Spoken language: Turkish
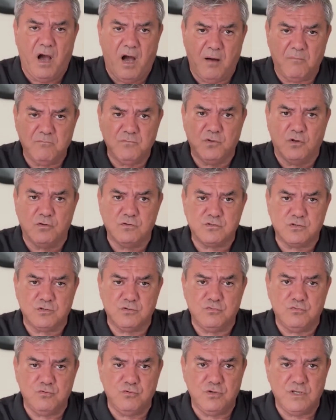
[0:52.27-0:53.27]

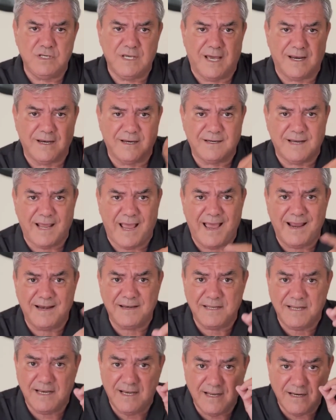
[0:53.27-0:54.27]
Hamdolsun dünyanın
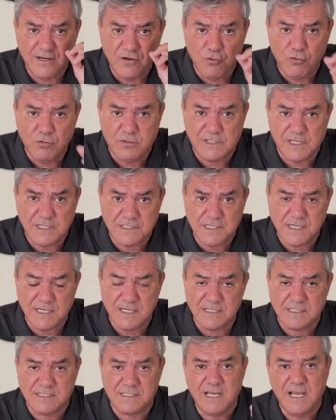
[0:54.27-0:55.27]
en ileri
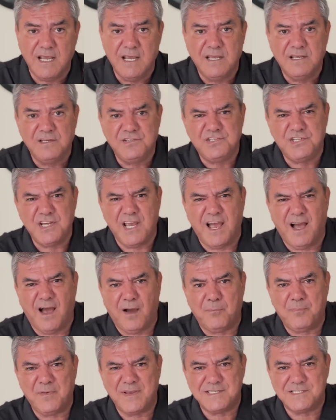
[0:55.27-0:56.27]
ülkesiyiz.
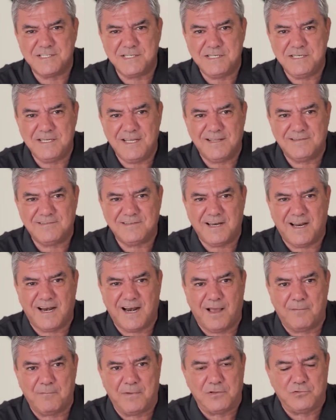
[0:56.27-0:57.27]
CHP
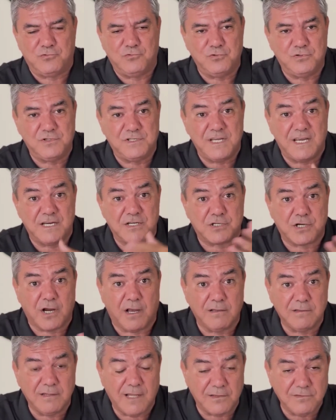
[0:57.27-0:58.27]
zihniyetine rağmen Türkiye
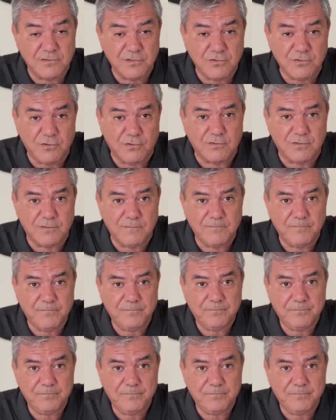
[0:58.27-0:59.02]
şahlandı diyor.